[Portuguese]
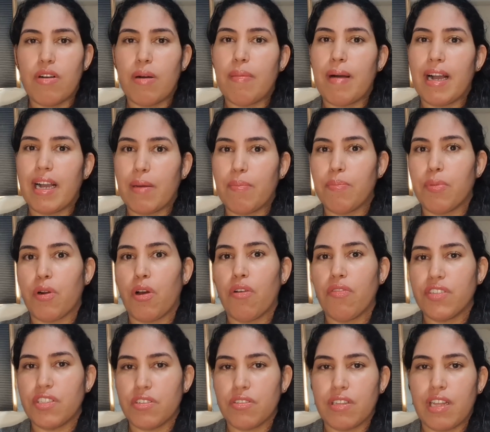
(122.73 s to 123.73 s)
uma marca
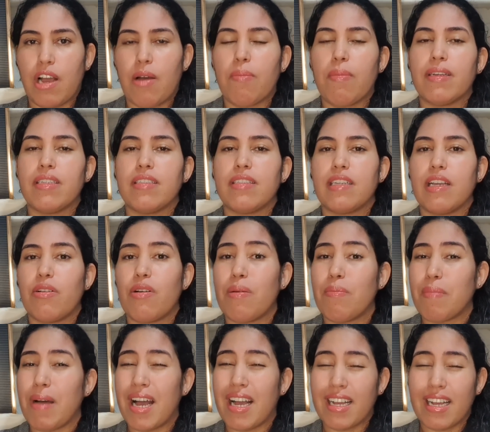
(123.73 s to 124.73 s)
profissional, mas assim, é uma
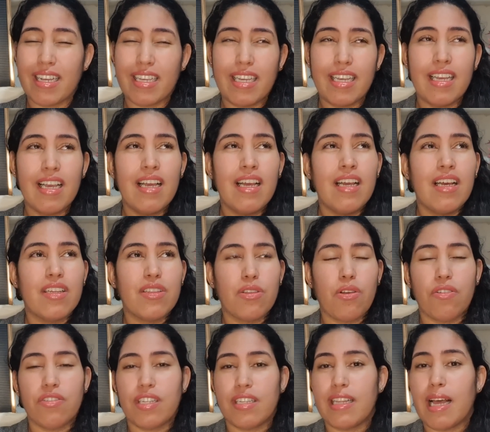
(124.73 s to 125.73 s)
marca que,
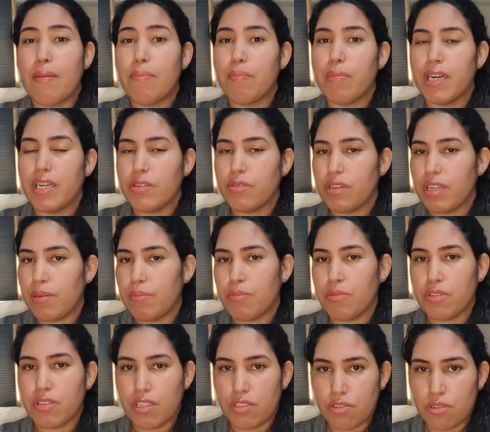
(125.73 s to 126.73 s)
nossa, dá banho em
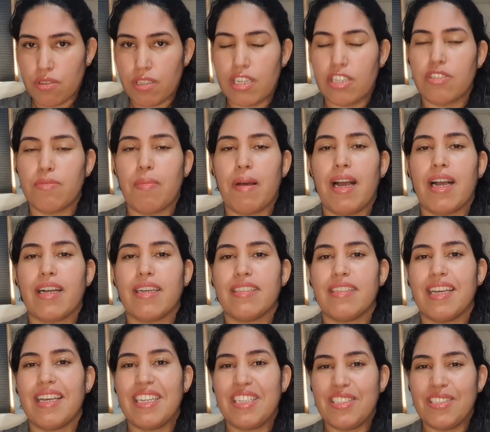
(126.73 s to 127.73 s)
muitas outras
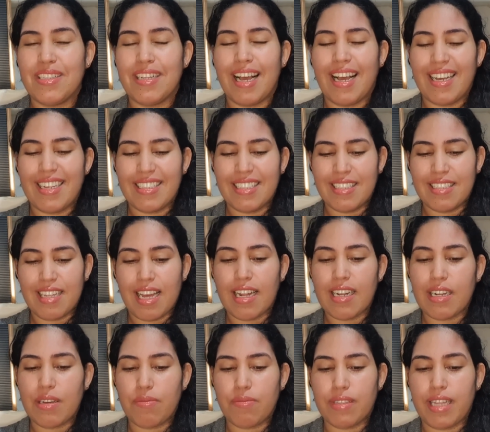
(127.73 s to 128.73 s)
marcas aí, aí de
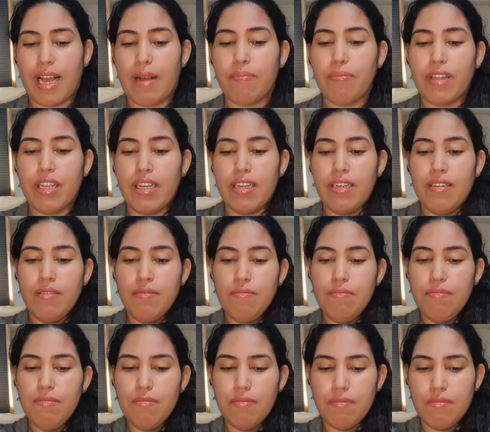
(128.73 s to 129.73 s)
salão, tá?
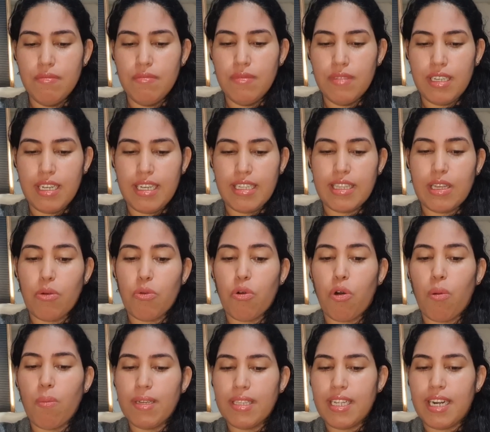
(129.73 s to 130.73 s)
Então,
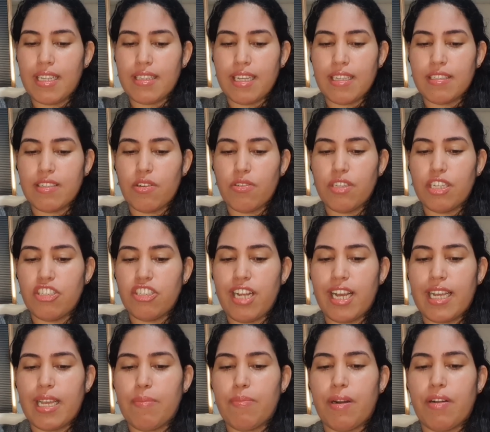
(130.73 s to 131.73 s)
como hidratação, eu
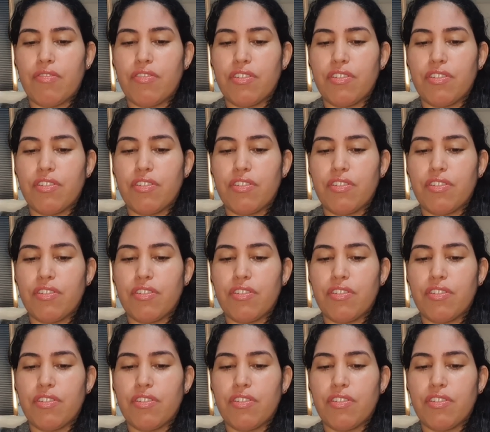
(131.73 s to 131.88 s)
deixei aqui para